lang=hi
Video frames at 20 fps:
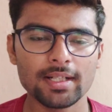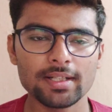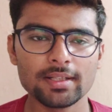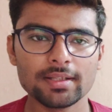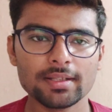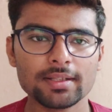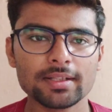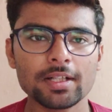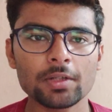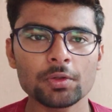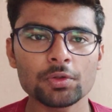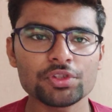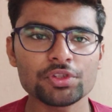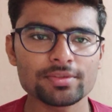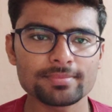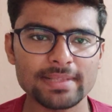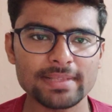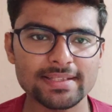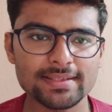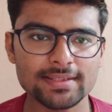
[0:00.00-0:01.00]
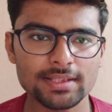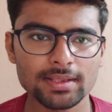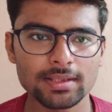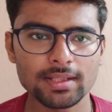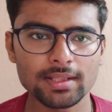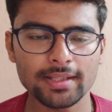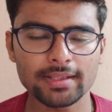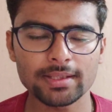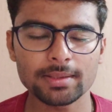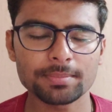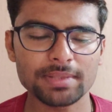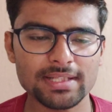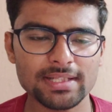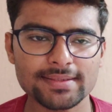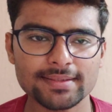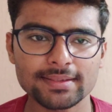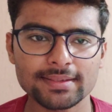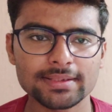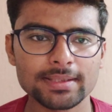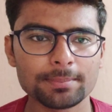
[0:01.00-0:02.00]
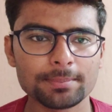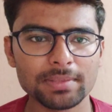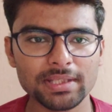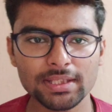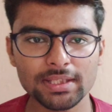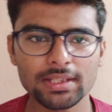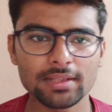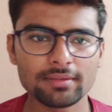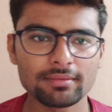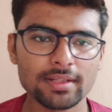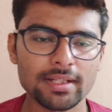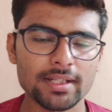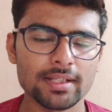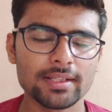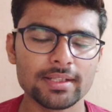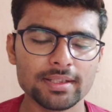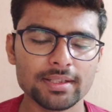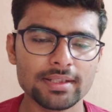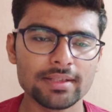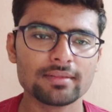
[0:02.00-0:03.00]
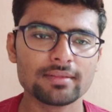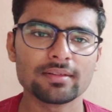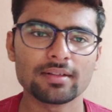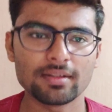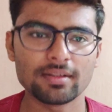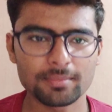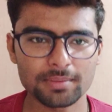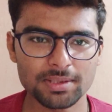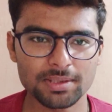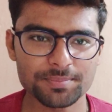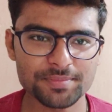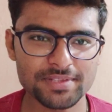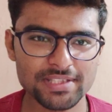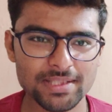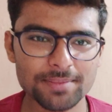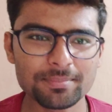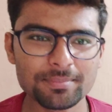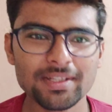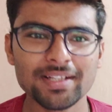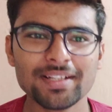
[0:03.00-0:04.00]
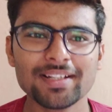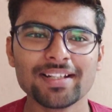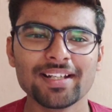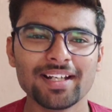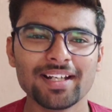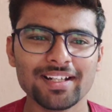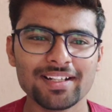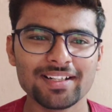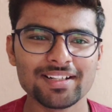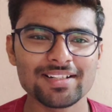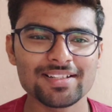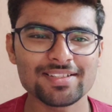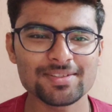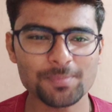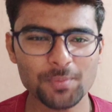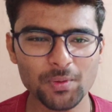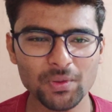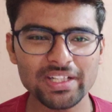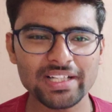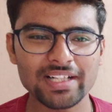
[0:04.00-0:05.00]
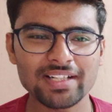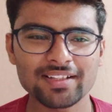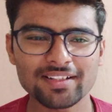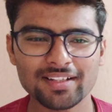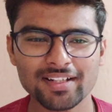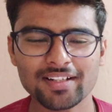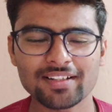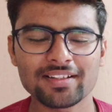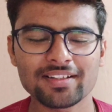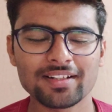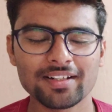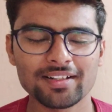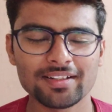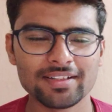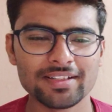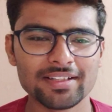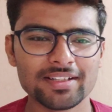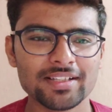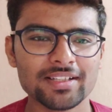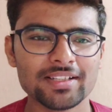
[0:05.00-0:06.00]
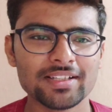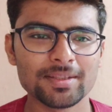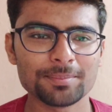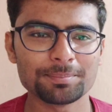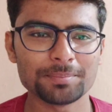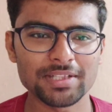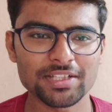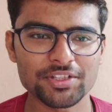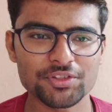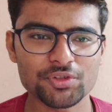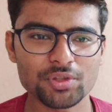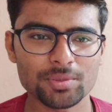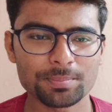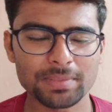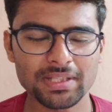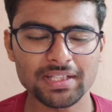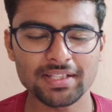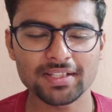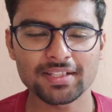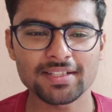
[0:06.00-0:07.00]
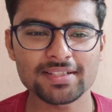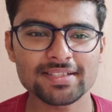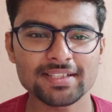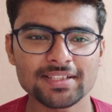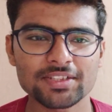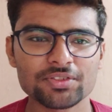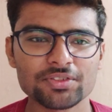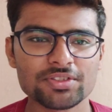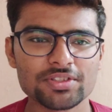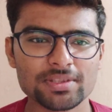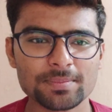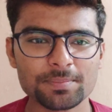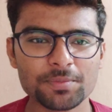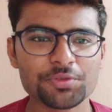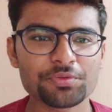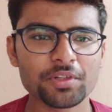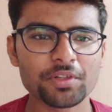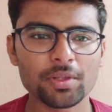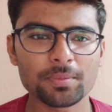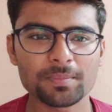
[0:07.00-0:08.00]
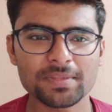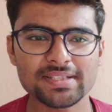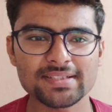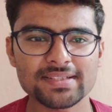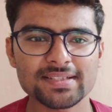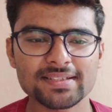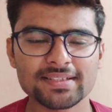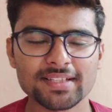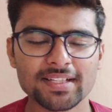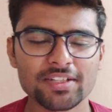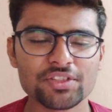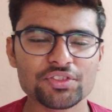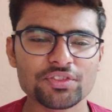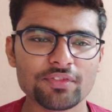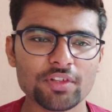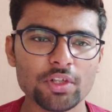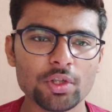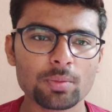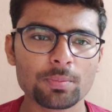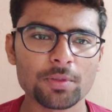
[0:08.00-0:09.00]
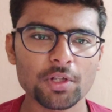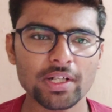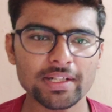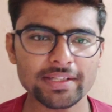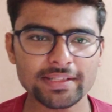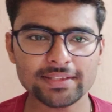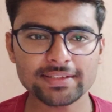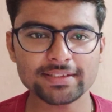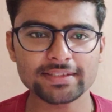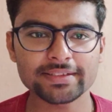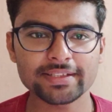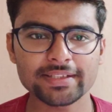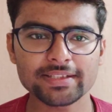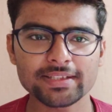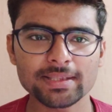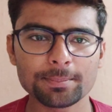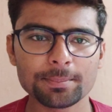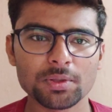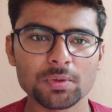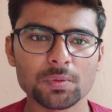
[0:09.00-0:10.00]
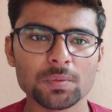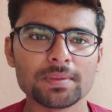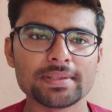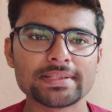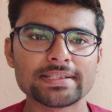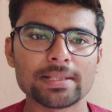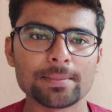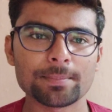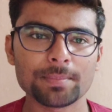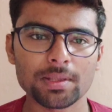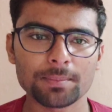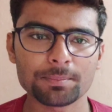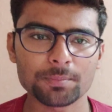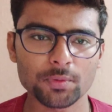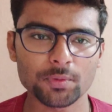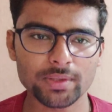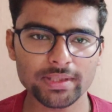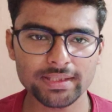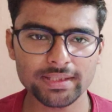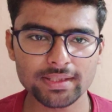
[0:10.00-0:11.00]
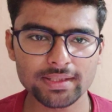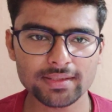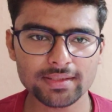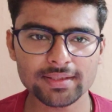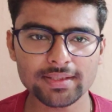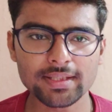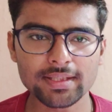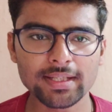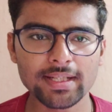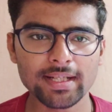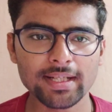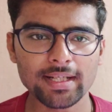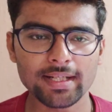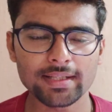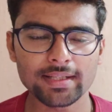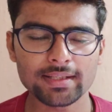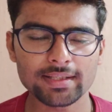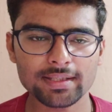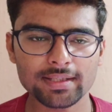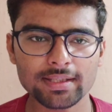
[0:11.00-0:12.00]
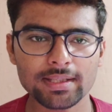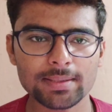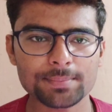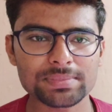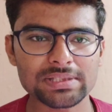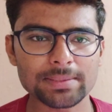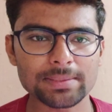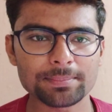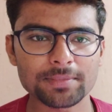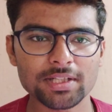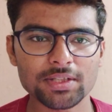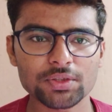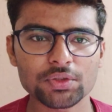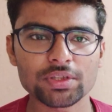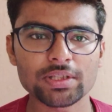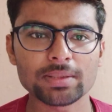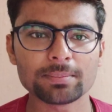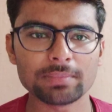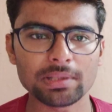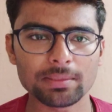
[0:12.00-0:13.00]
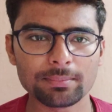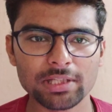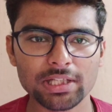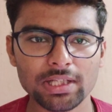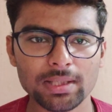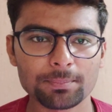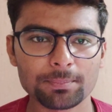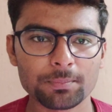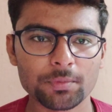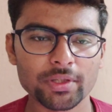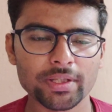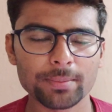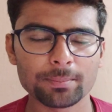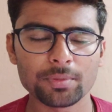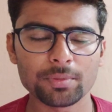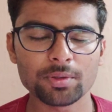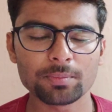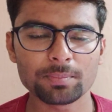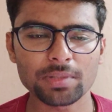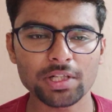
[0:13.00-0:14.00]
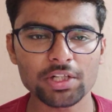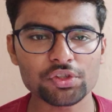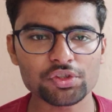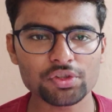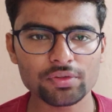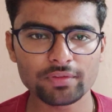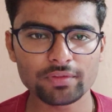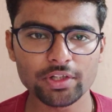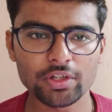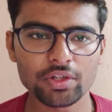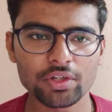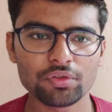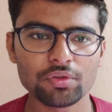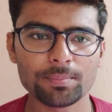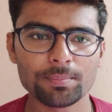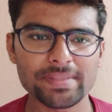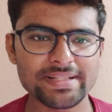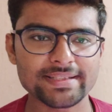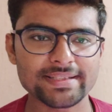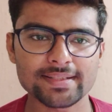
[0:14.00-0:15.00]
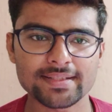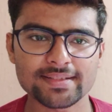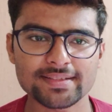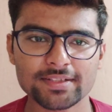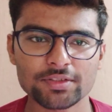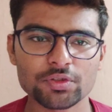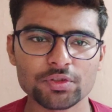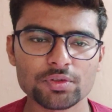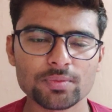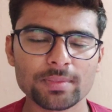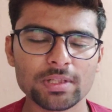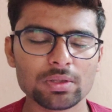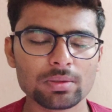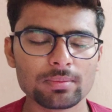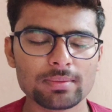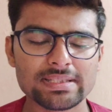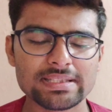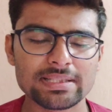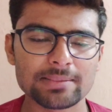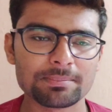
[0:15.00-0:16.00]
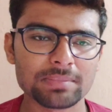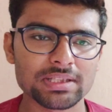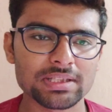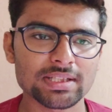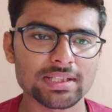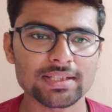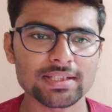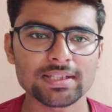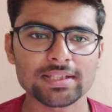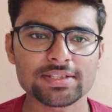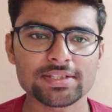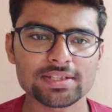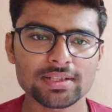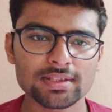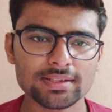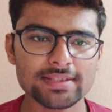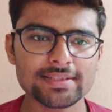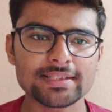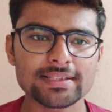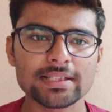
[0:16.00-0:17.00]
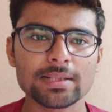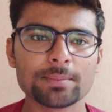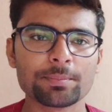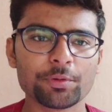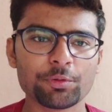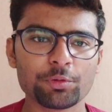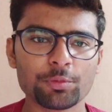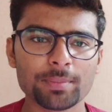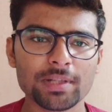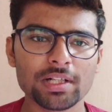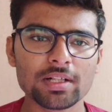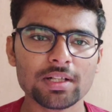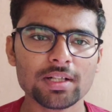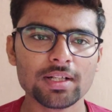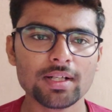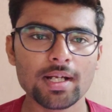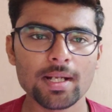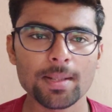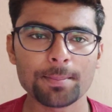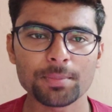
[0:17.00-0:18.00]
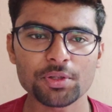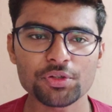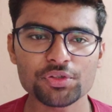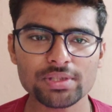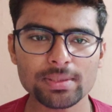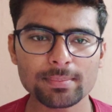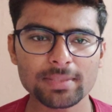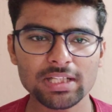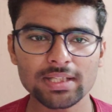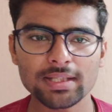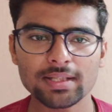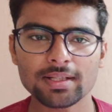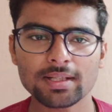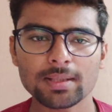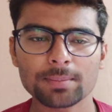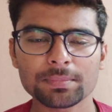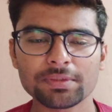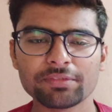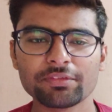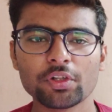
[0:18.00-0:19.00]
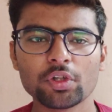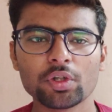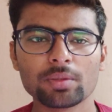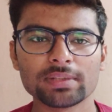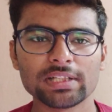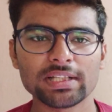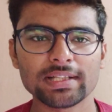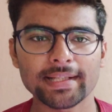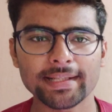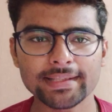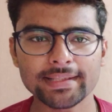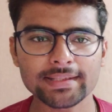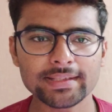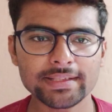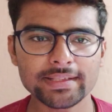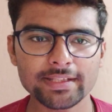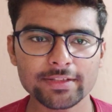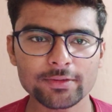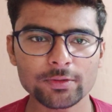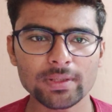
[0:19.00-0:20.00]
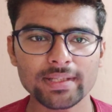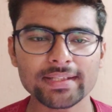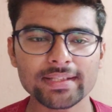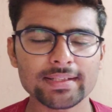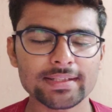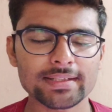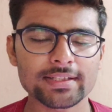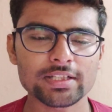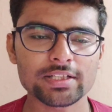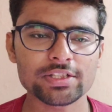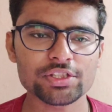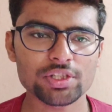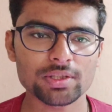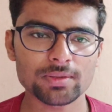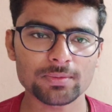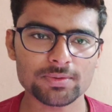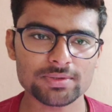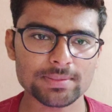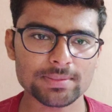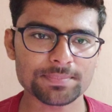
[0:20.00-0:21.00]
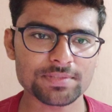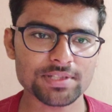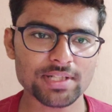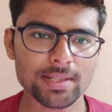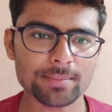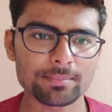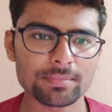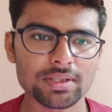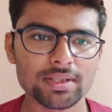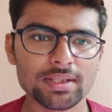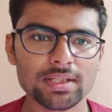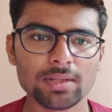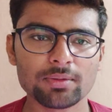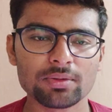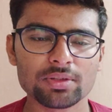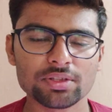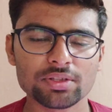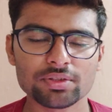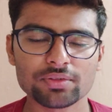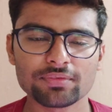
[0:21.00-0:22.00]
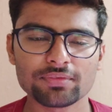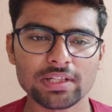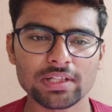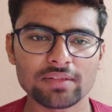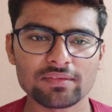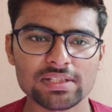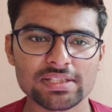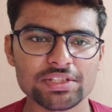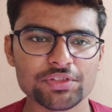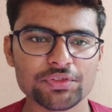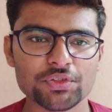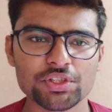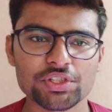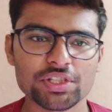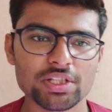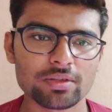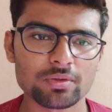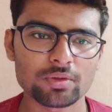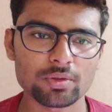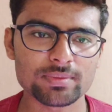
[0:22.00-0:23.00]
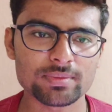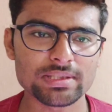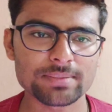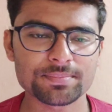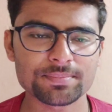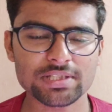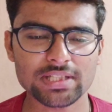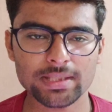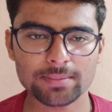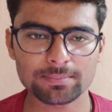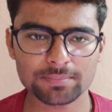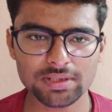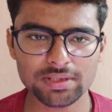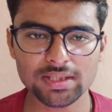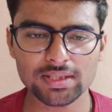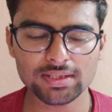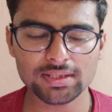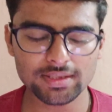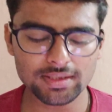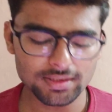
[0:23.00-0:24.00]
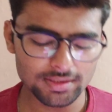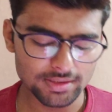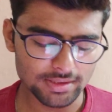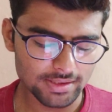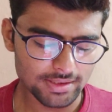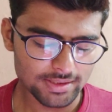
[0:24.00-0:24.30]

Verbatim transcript: एंड क्या कुछ मैच के लिए लाइनअप रह सकती है प्लेइंग इलेवन रहेगी मतलब सेम एंड स्मॉल गेंद क्रैक ग्रैंड के लिए आप प्लेयर जो है पिक कर सकते हो सो सब कुछ वीडियो में डिस्कस करेंगे सो वीडियो को पूरा आखिर तक देखना बिल्कुल आप आपको नहीं करना है एंड अगर आप स्किप करते हो देन मे बी आपको इंपॉर्टेंट पार्ट जो वीडियो को मिस कर सकते हो तो बिल्कुल स्किप मत करना चलते हैं सीधा प्रीव्यू पर बट उससे पहले अगर आपने वीडियो को अभी तक लाइक नहीं किया तो लाइक कर देना चैनल को सब्सक्राइब नहीं किया होता तो फटाफट से जो है चैनल को भी सब्सक्राइब कर लेना